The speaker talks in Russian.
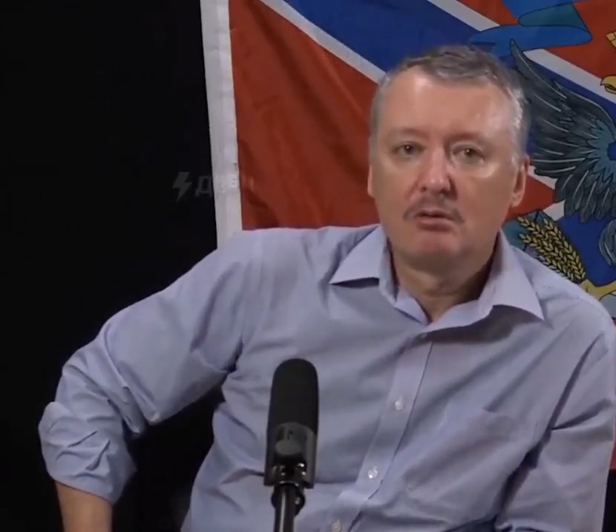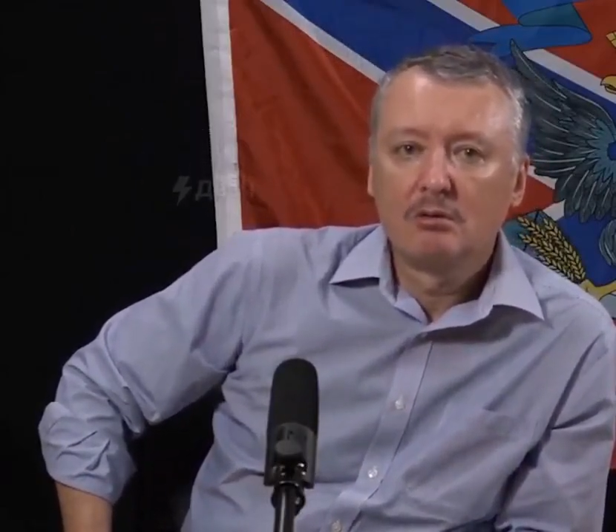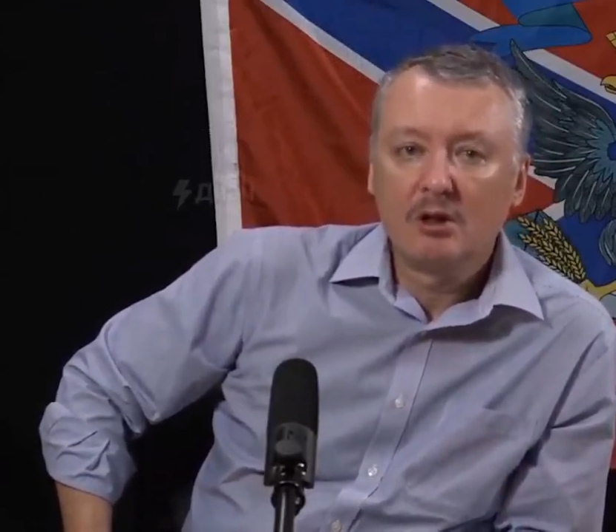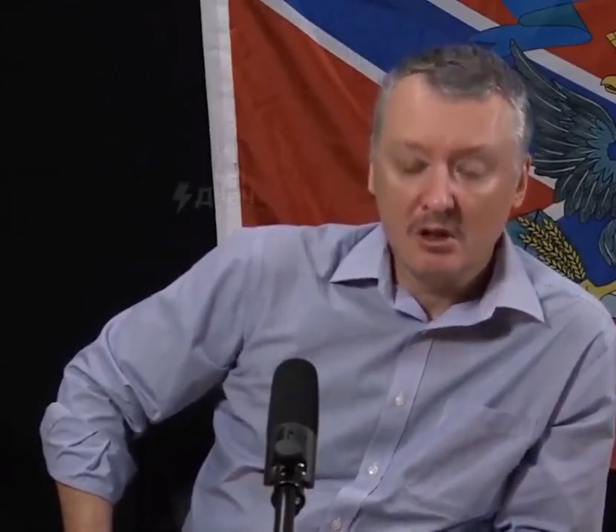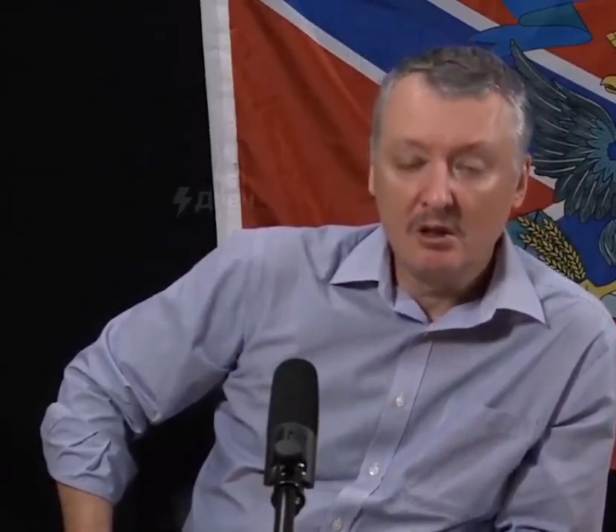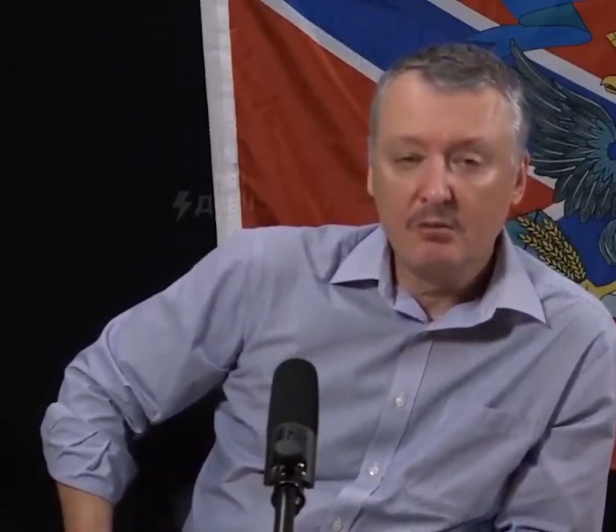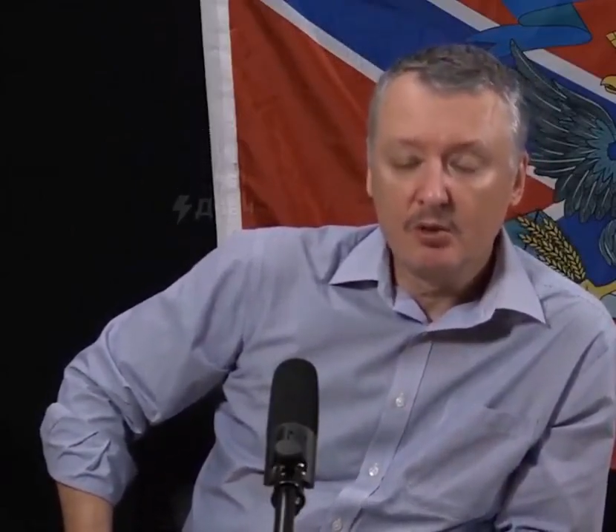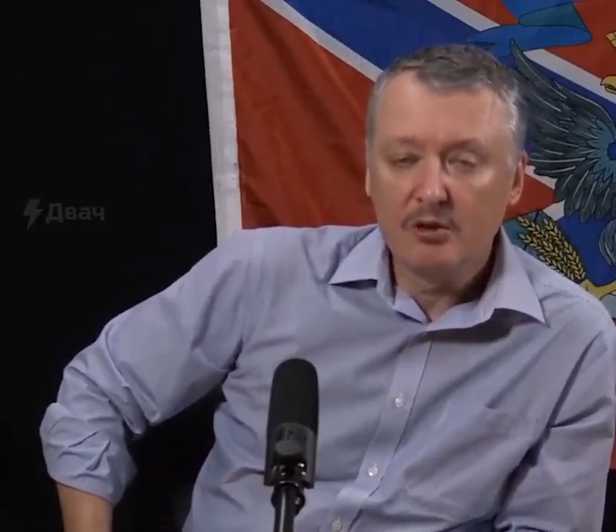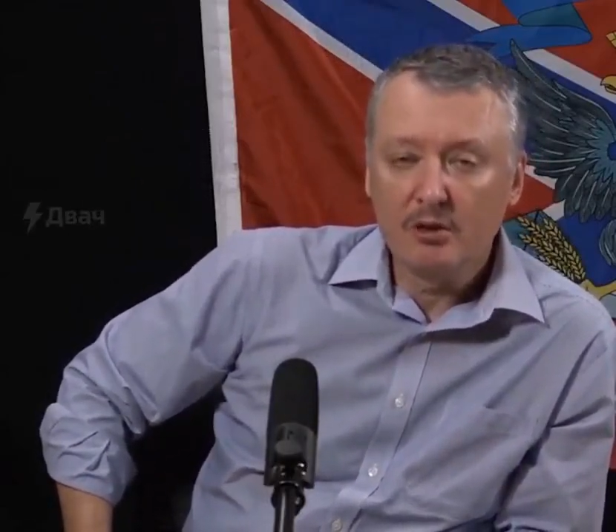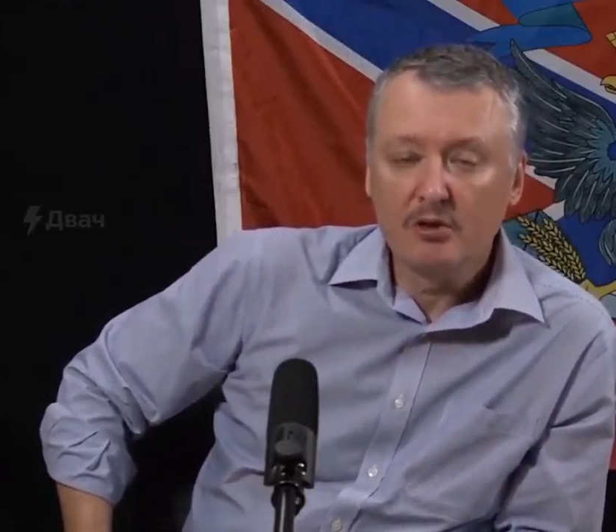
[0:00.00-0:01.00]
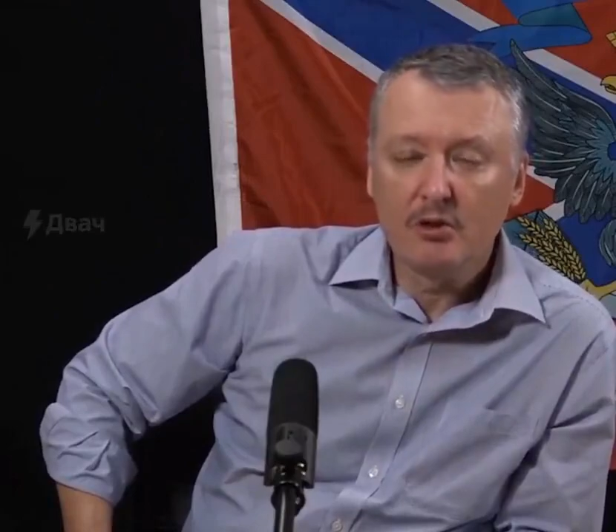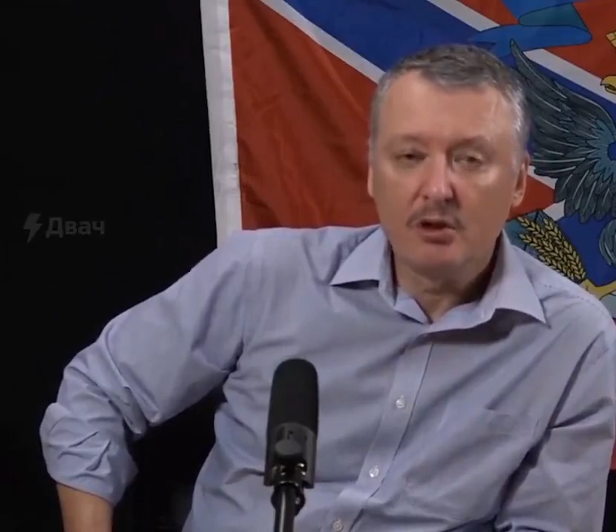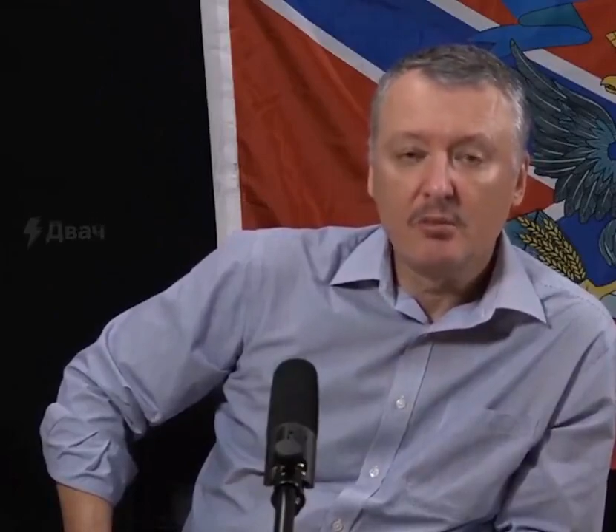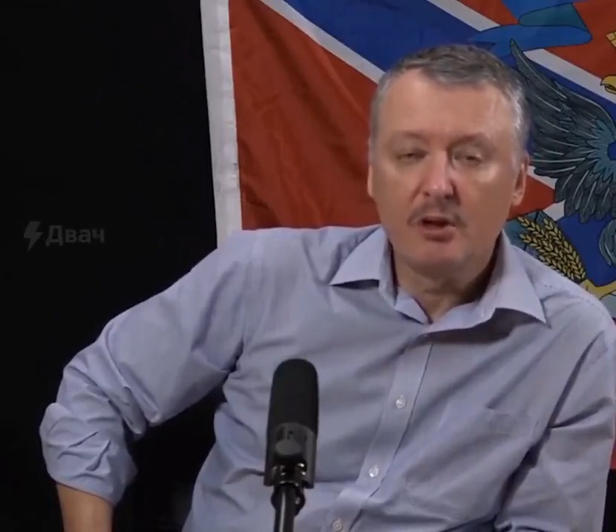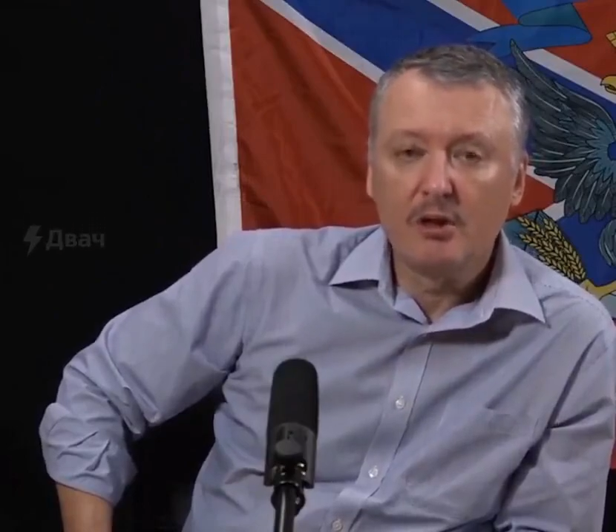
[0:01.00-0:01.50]
но рано или поздно должны же
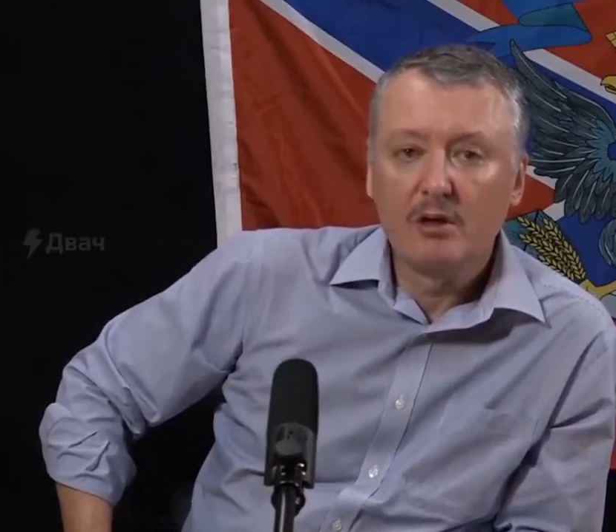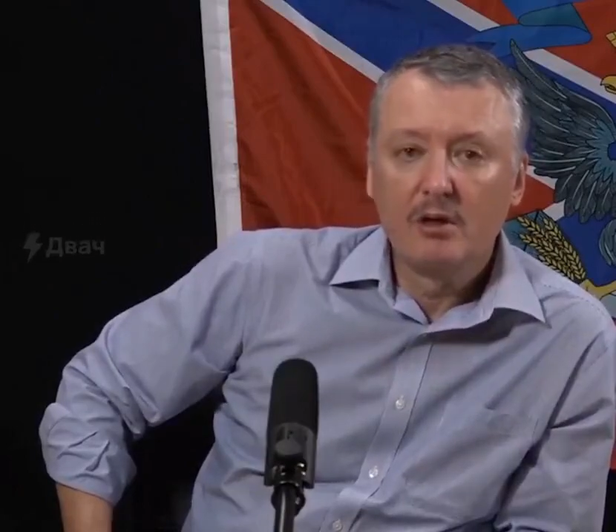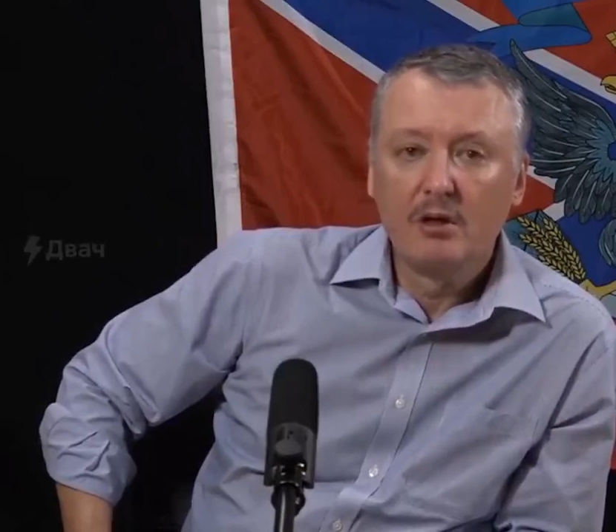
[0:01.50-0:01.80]
это понять,